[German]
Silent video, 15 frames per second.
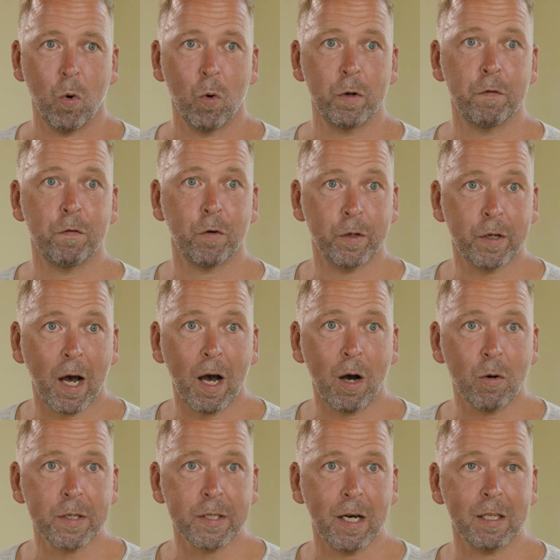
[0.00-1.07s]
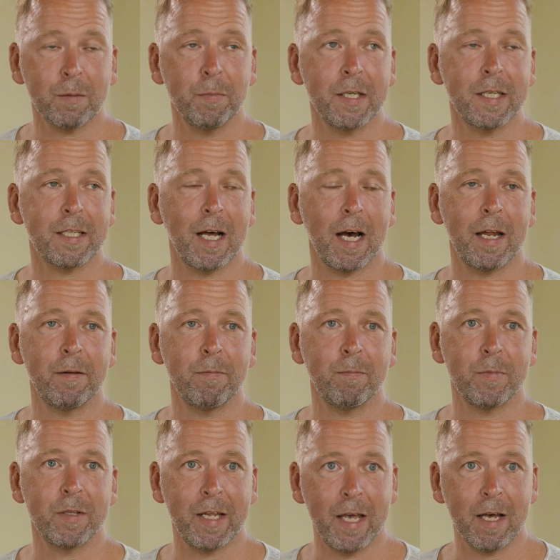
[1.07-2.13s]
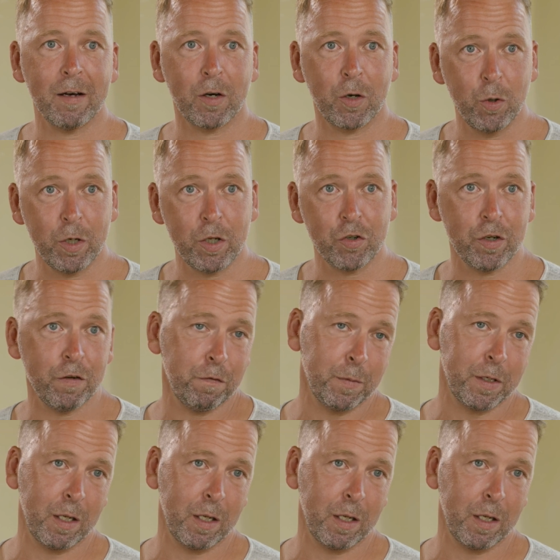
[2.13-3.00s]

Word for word: Und von da aus hat mich dann der Küchenchef,